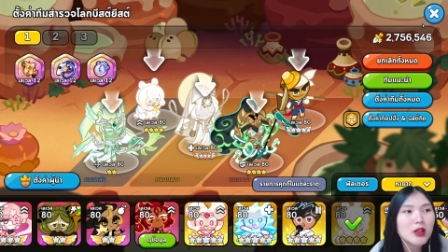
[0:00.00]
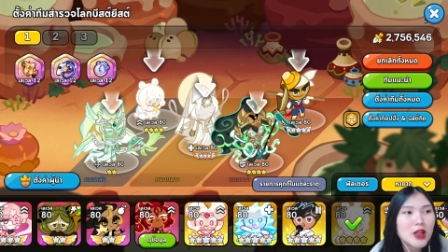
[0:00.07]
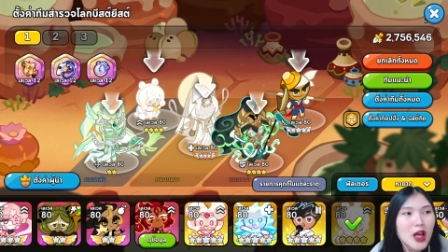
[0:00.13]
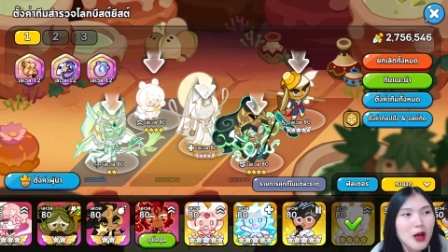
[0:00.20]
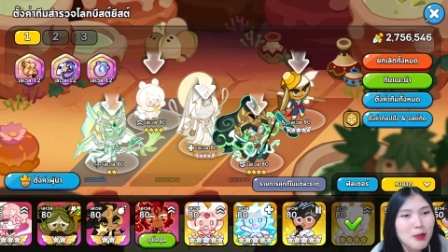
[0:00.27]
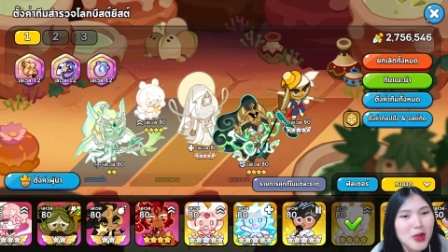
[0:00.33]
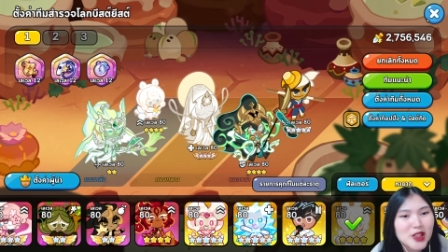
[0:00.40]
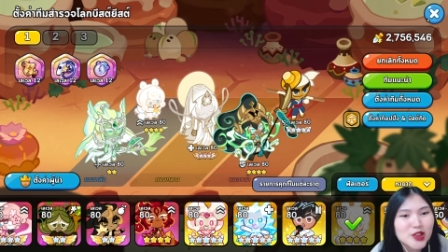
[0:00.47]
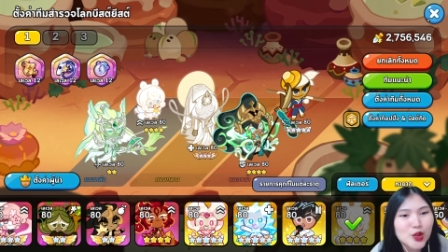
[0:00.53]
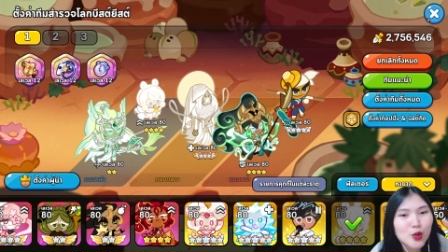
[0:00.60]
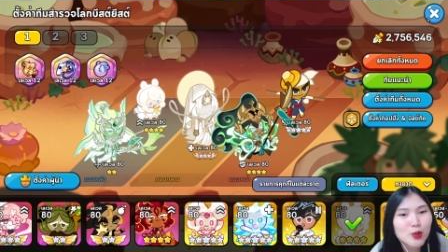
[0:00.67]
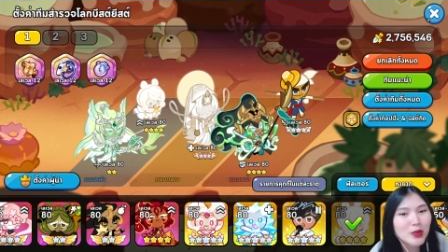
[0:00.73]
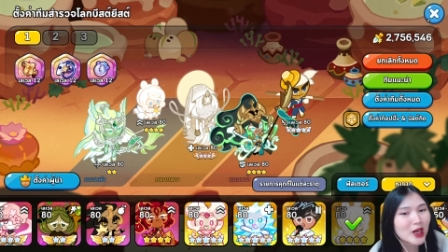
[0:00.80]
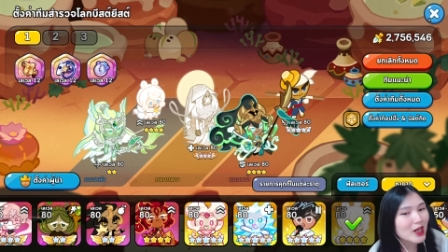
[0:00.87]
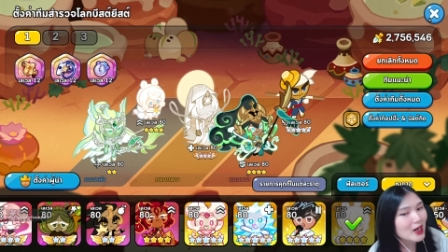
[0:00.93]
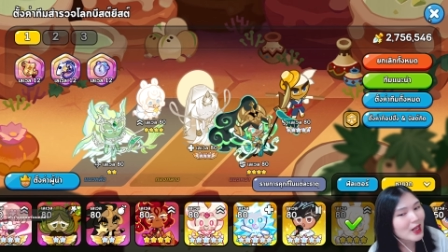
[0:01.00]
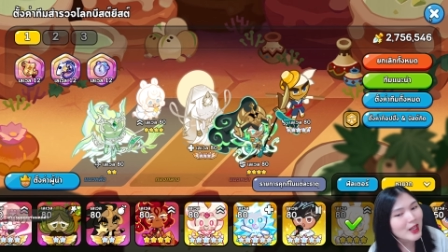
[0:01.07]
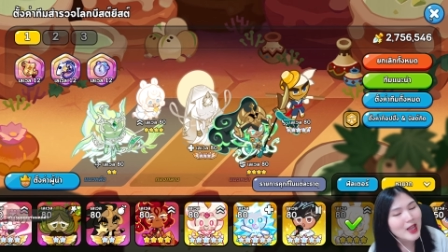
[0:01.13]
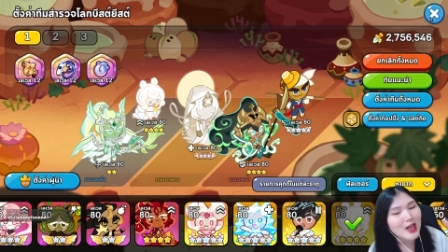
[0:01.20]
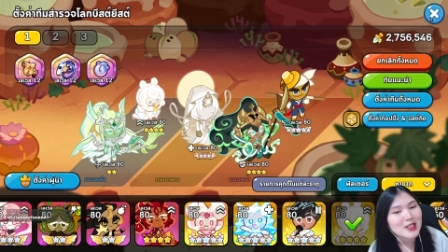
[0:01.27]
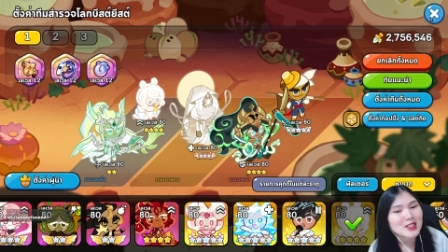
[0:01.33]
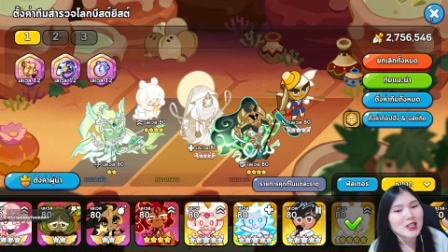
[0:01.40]
อย่าไปสุ่มนะถ้า
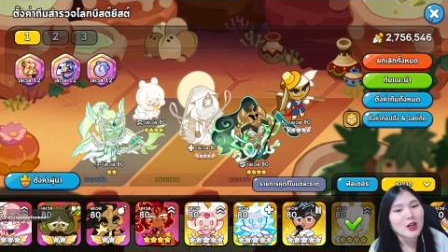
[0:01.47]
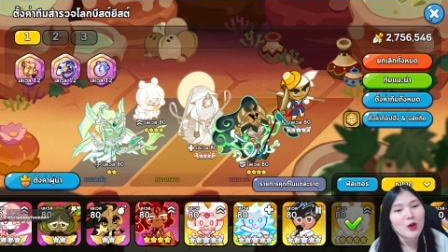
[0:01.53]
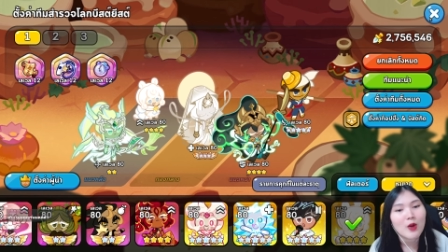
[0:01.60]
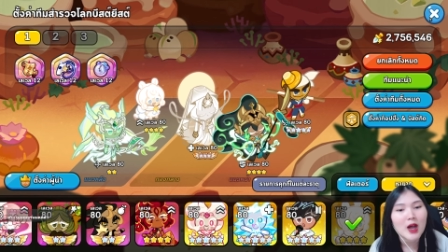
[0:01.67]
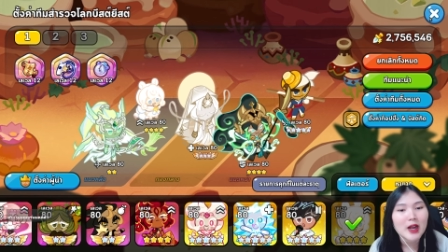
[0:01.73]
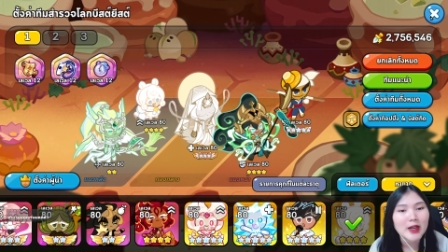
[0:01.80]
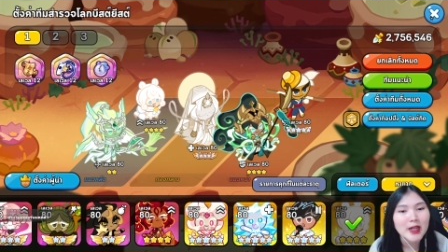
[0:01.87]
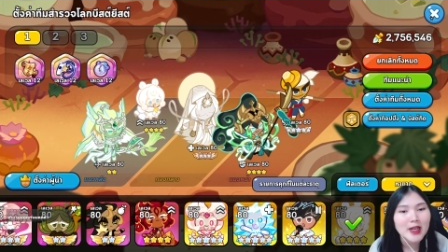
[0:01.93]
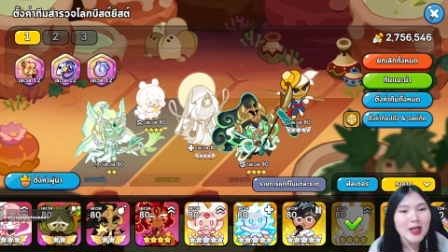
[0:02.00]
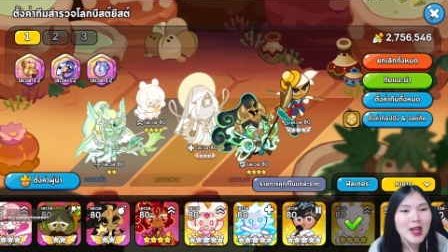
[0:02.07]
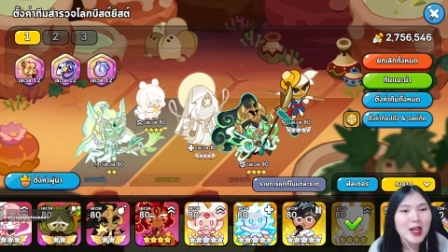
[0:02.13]
อยากจะลงอารีนา